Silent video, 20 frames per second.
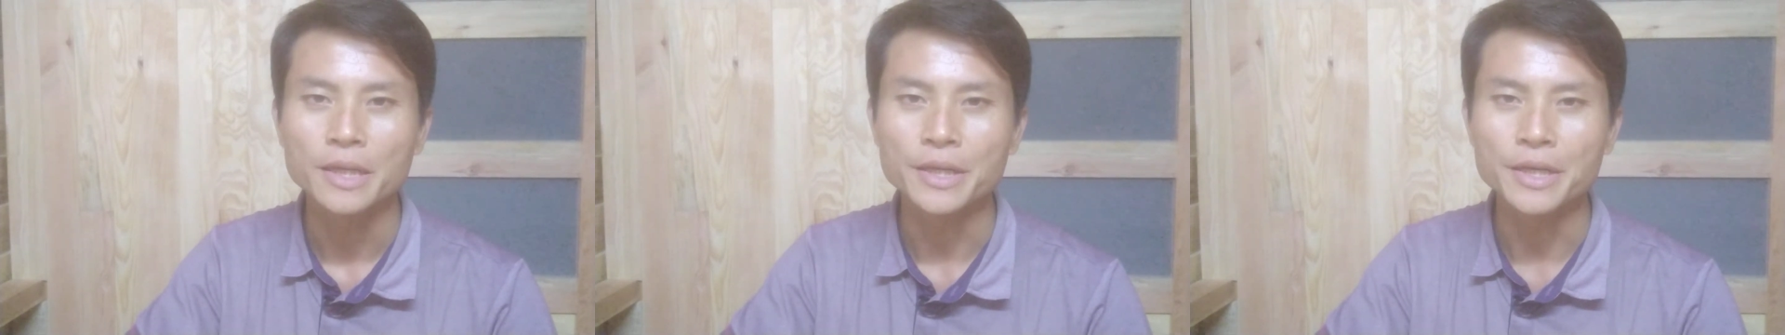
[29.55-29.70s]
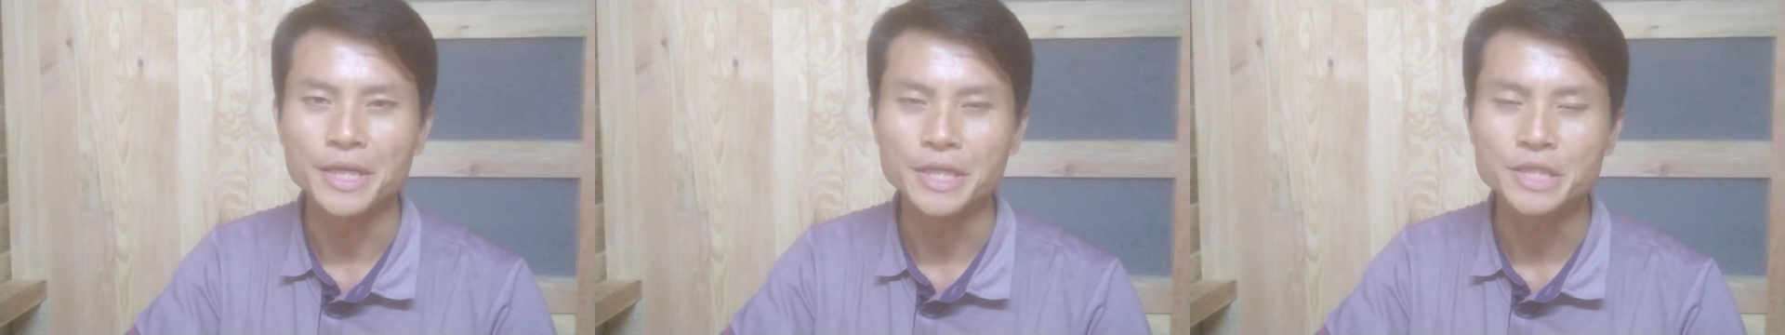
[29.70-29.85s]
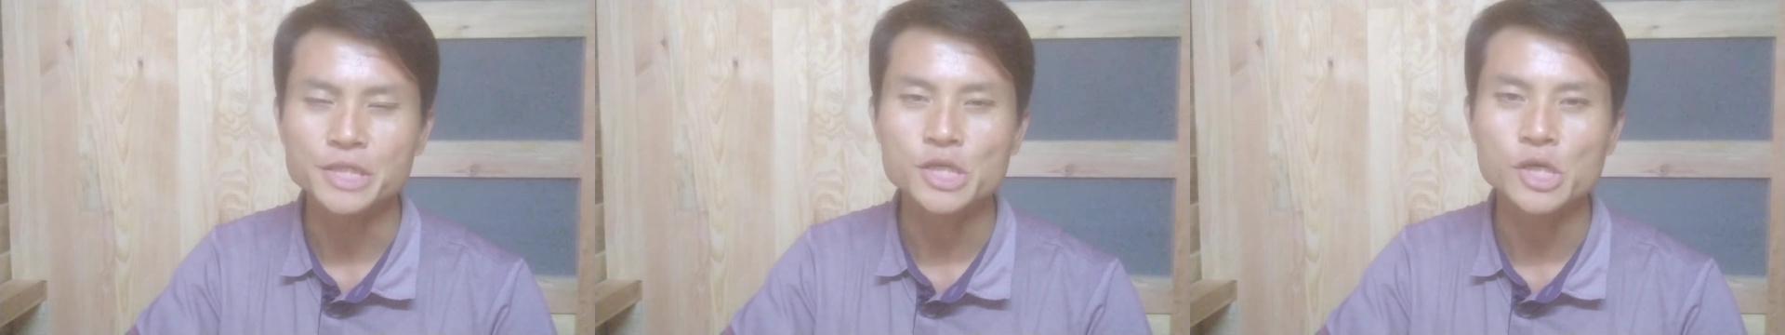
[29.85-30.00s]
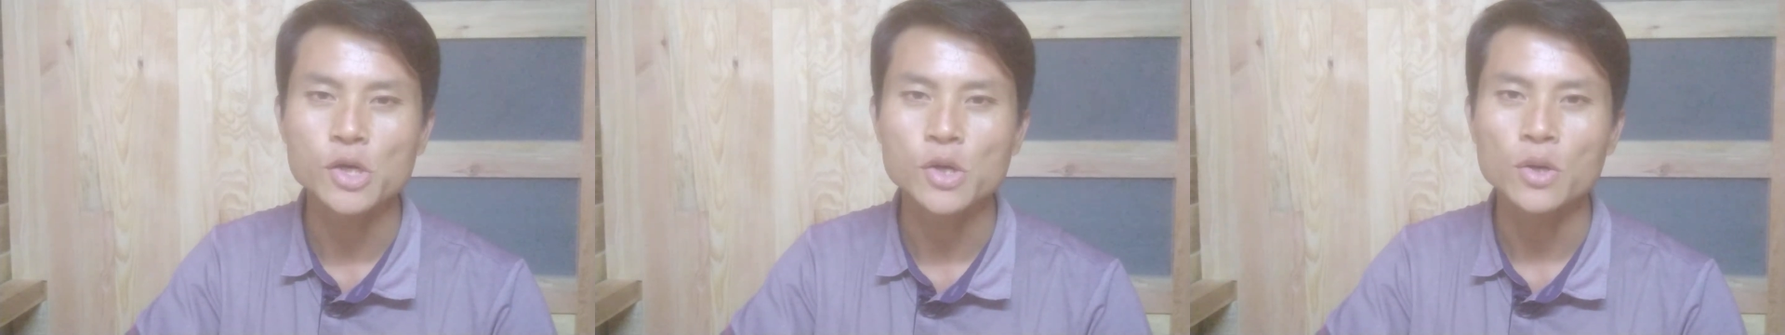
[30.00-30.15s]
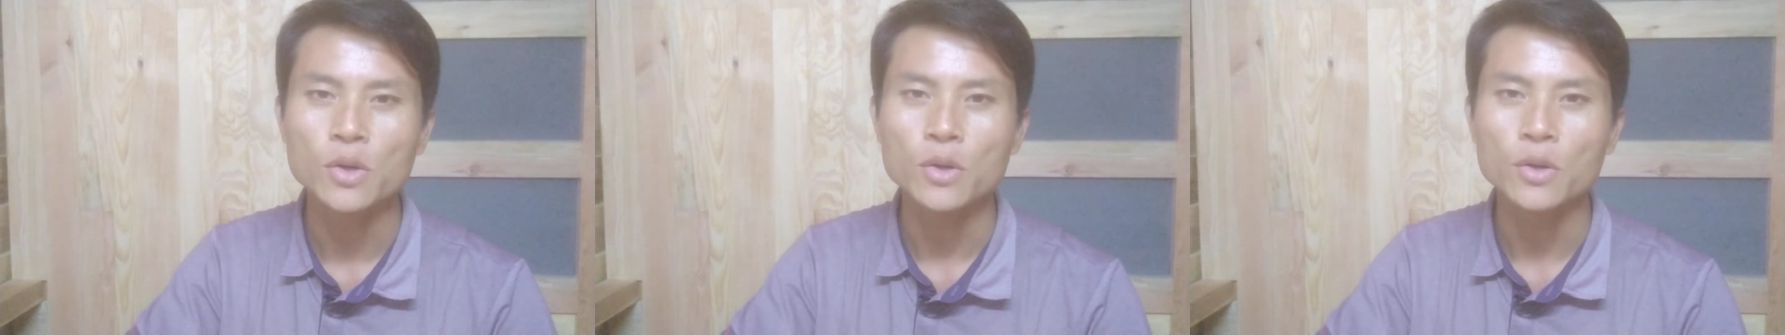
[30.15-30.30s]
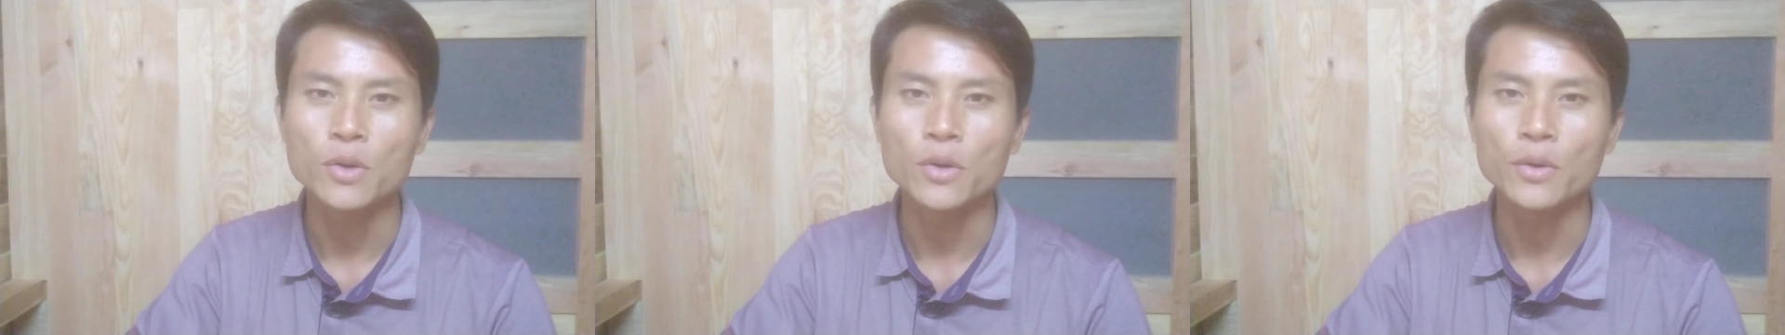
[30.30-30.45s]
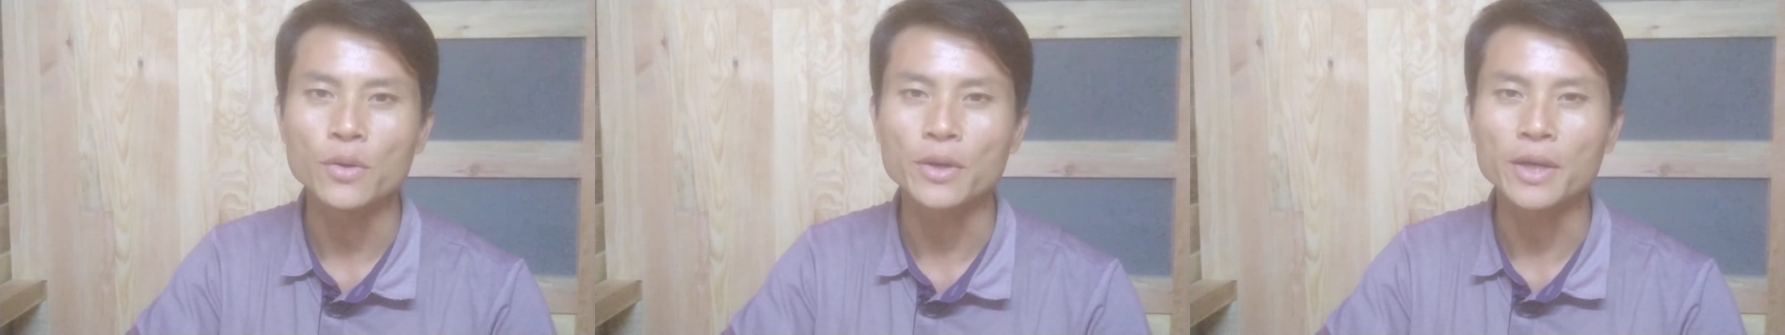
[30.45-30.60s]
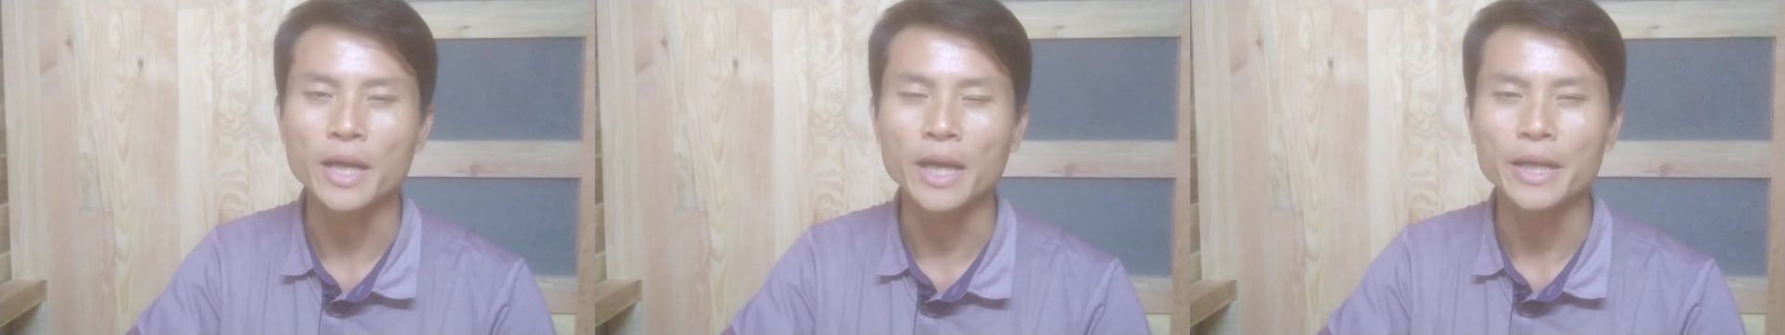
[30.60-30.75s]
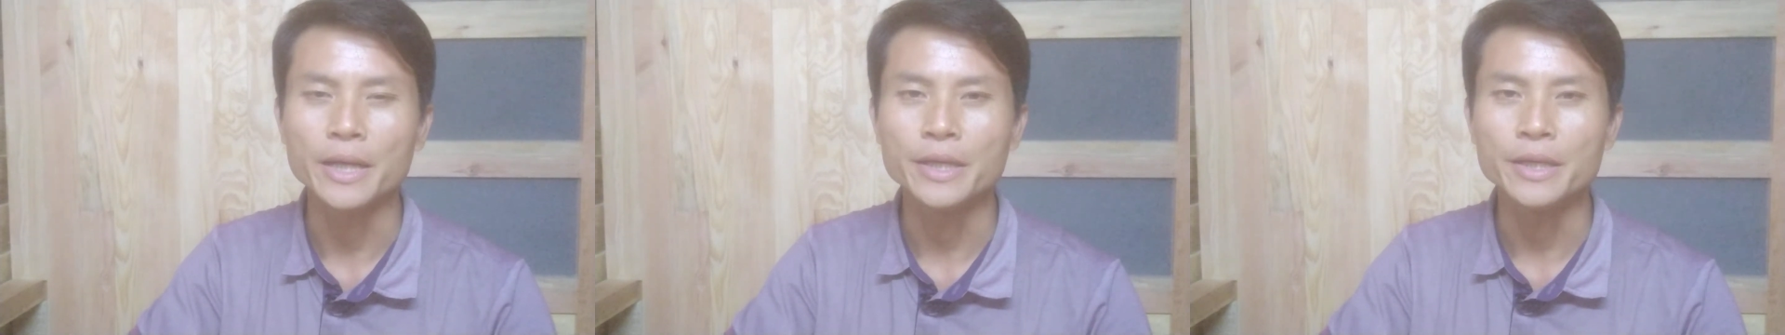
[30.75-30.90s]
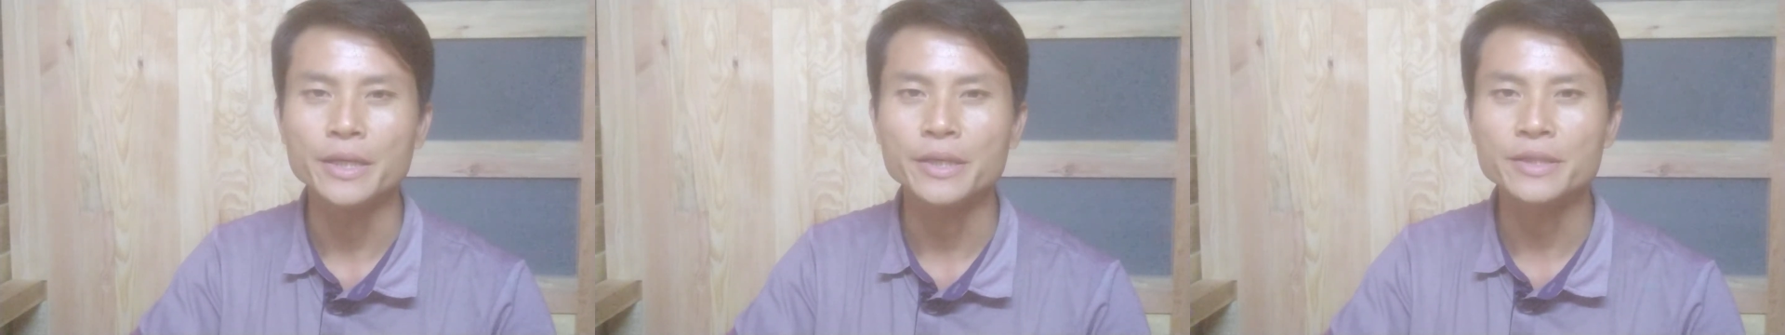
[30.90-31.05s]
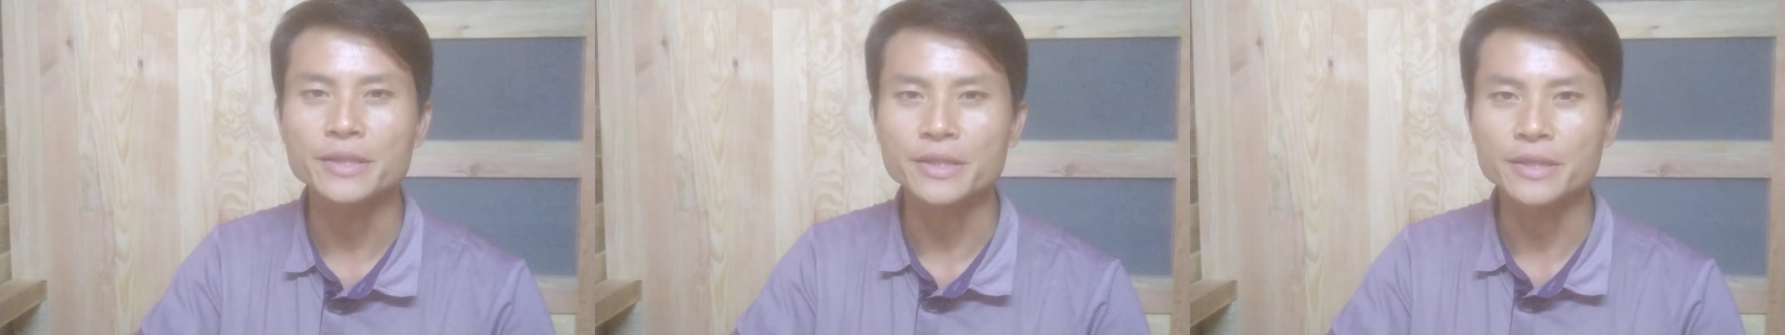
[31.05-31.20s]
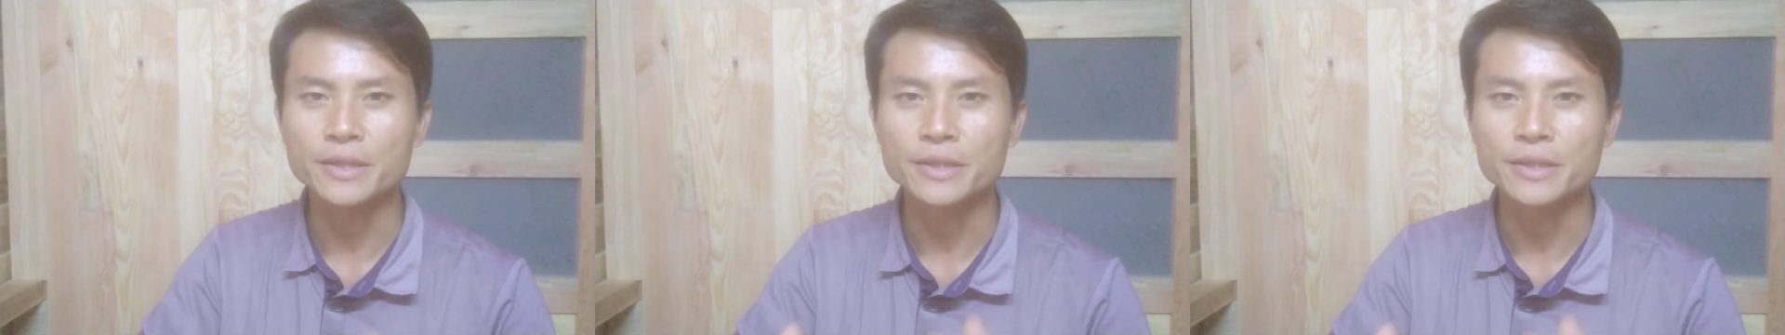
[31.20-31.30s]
để cho cái